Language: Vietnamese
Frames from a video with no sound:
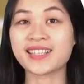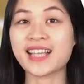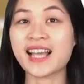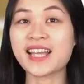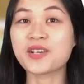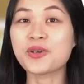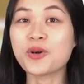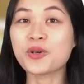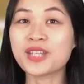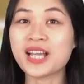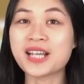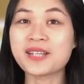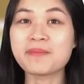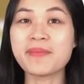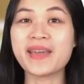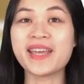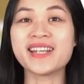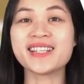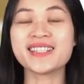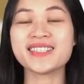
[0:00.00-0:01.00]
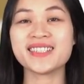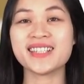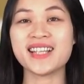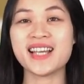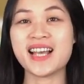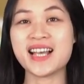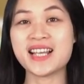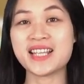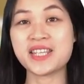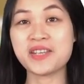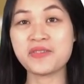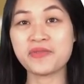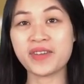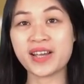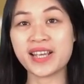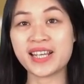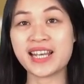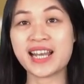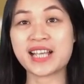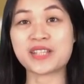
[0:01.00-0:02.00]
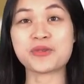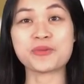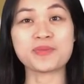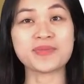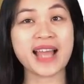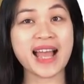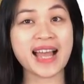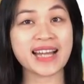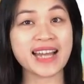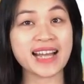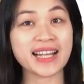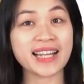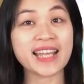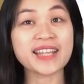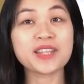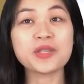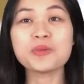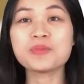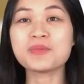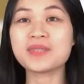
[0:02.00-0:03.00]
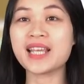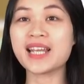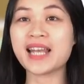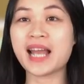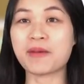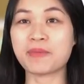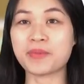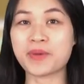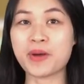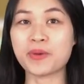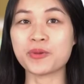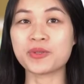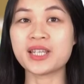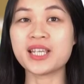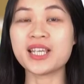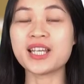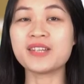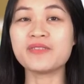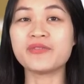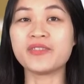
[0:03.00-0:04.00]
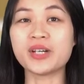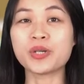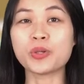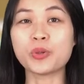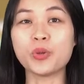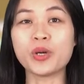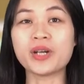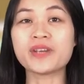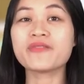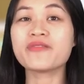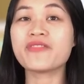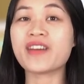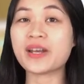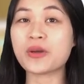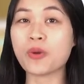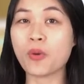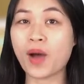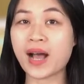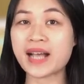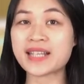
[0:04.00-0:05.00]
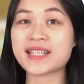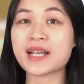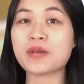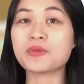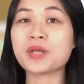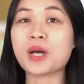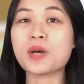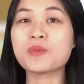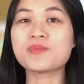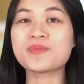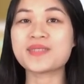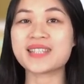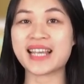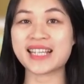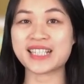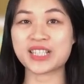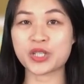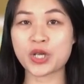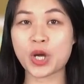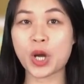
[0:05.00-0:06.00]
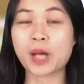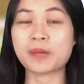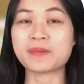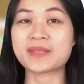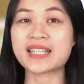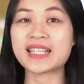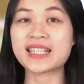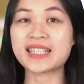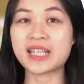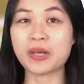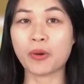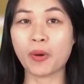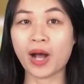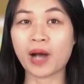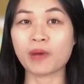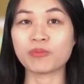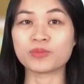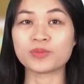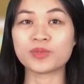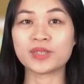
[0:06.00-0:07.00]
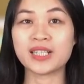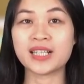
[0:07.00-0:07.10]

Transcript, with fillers: Thầy cô thân mến, như vậy là chúng ta đã kết thúc tiết học đầu tiên với cuốn Văn hóa giao thông dành cho học sinh tiểu học.